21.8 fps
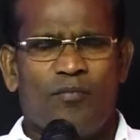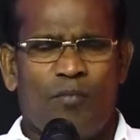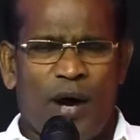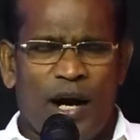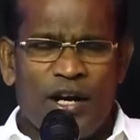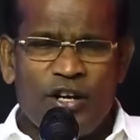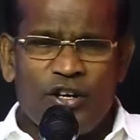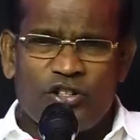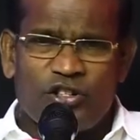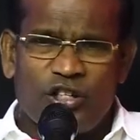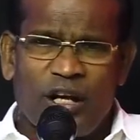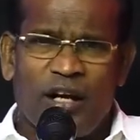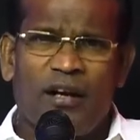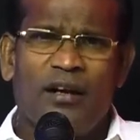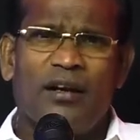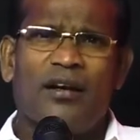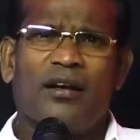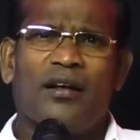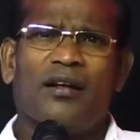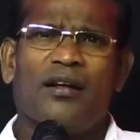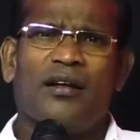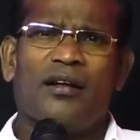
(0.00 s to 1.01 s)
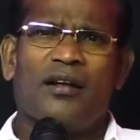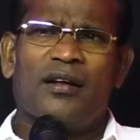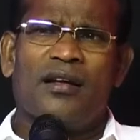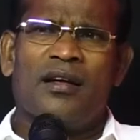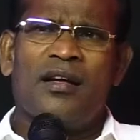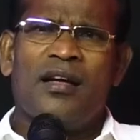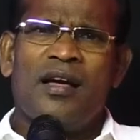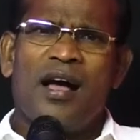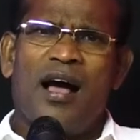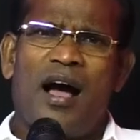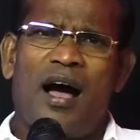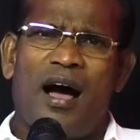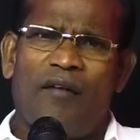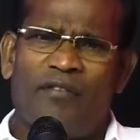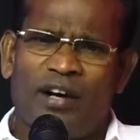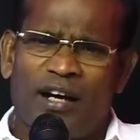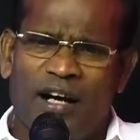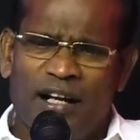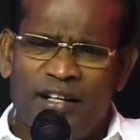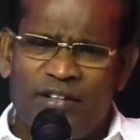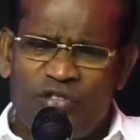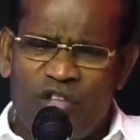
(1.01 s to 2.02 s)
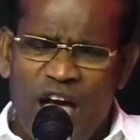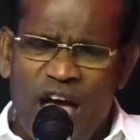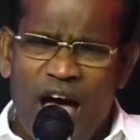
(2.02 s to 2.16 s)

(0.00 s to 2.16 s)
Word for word: மனுஷர் அவர்களை